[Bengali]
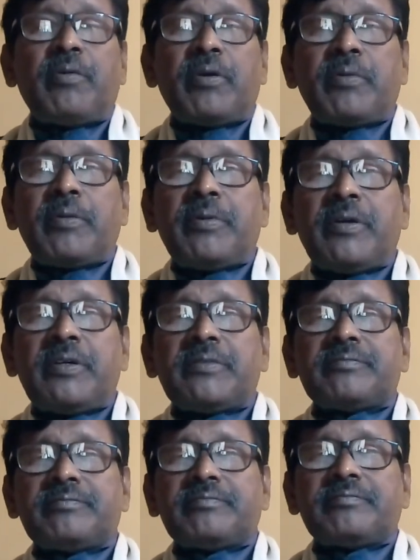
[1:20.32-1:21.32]
আমার বাবা
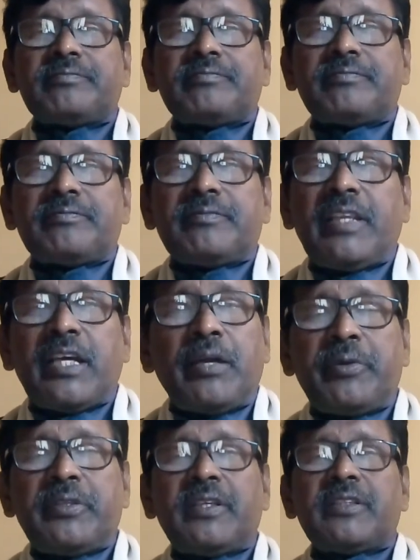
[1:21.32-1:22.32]

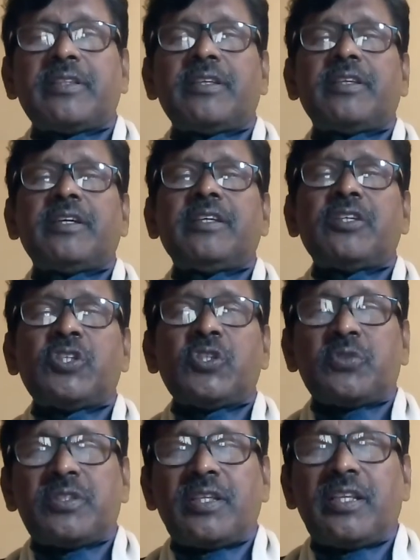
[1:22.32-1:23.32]
লেখাপড়ি জানতেন না
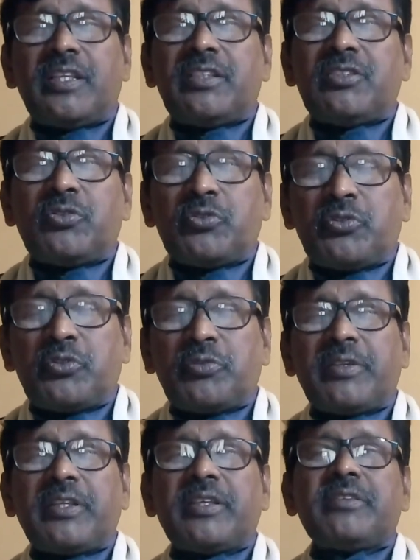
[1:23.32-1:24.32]
নিঃস্ব ছিলেন
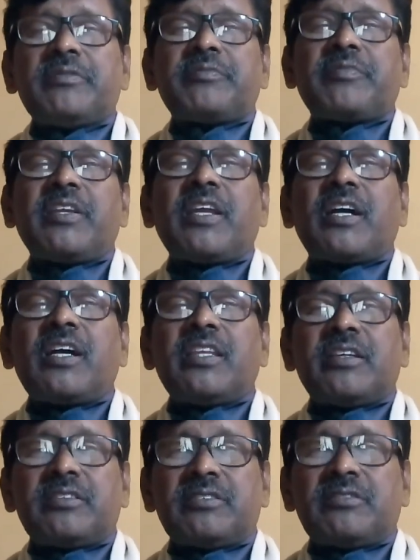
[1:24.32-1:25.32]
ছোটোবেলায়
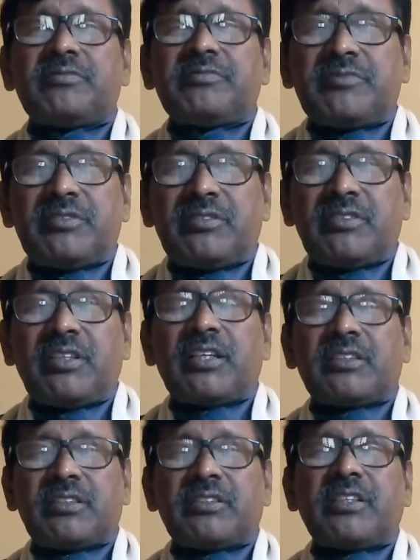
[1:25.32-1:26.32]
রাখালি খাট থাক
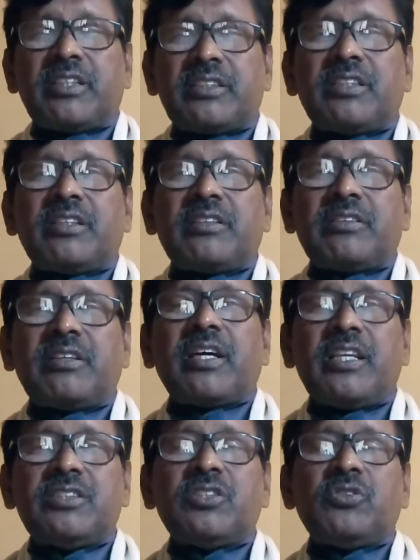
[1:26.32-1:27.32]
খাটতেন
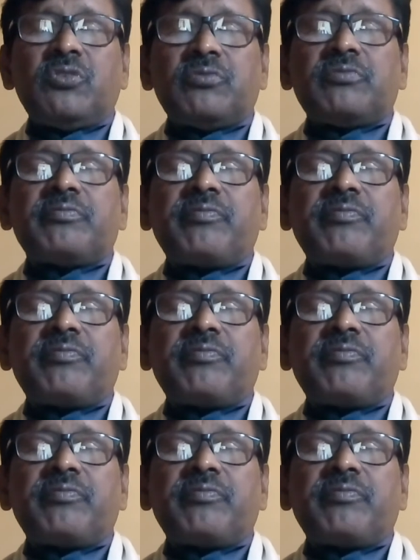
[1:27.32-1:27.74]
রাখালি চেন